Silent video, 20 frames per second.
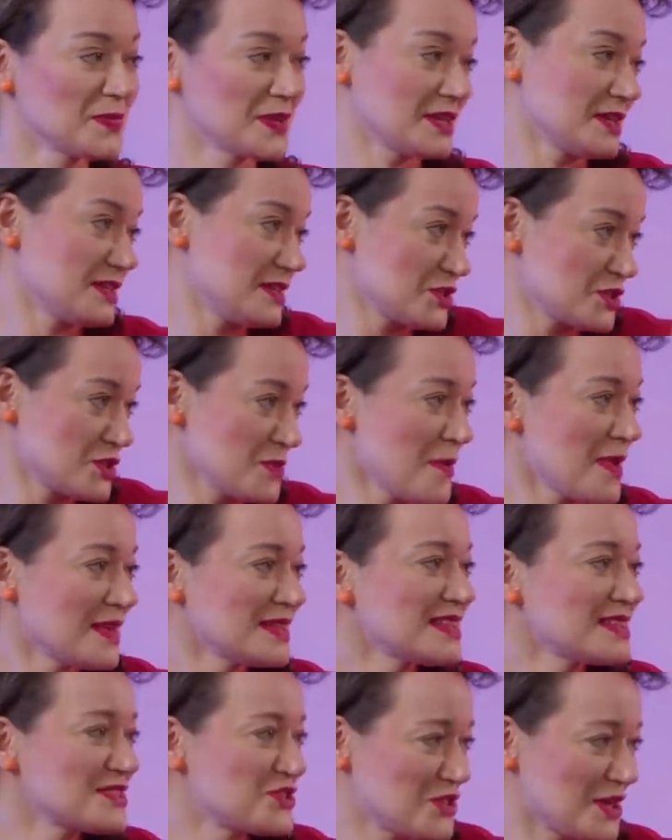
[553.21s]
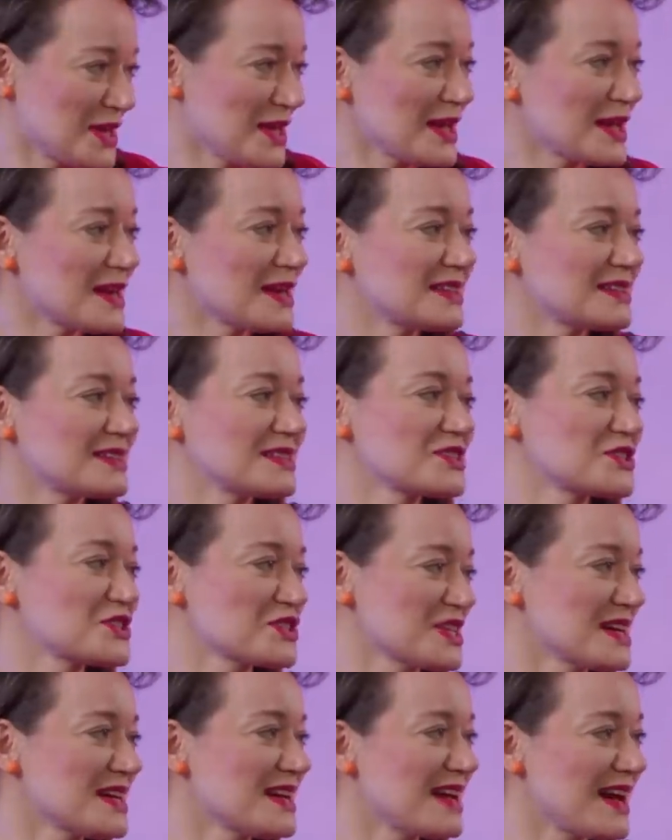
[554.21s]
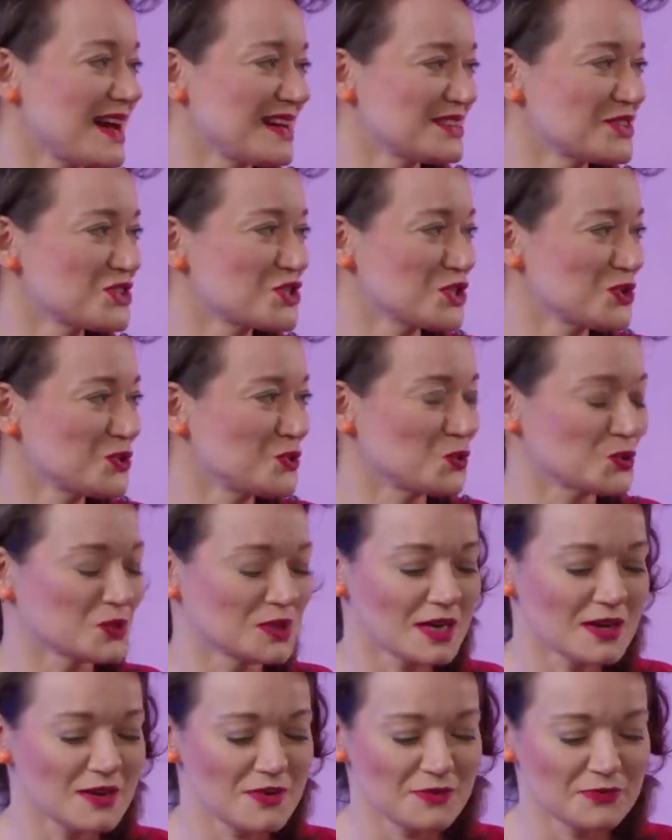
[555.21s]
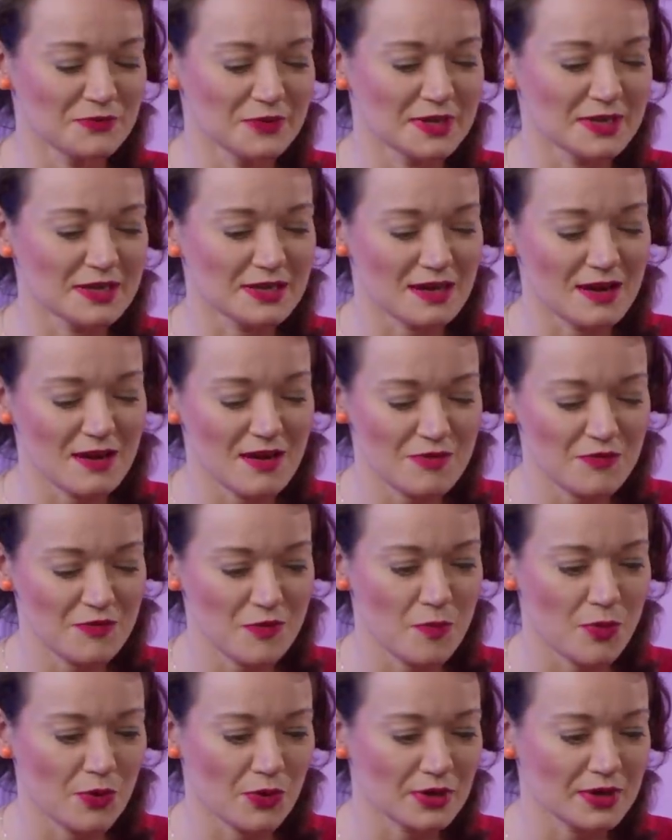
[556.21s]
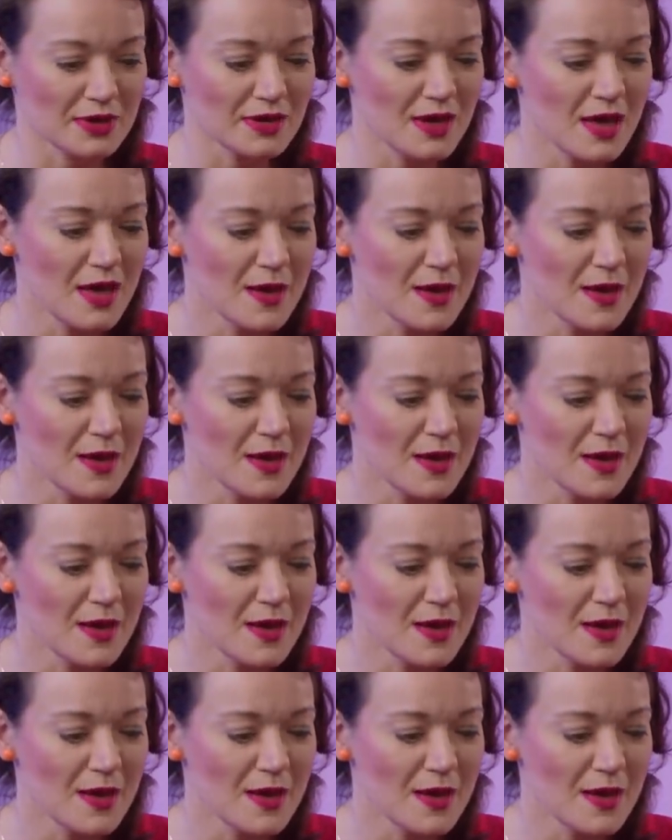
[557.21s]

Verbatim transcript: e, że ma nadzieję, że Andrzej Duda wygra wybory.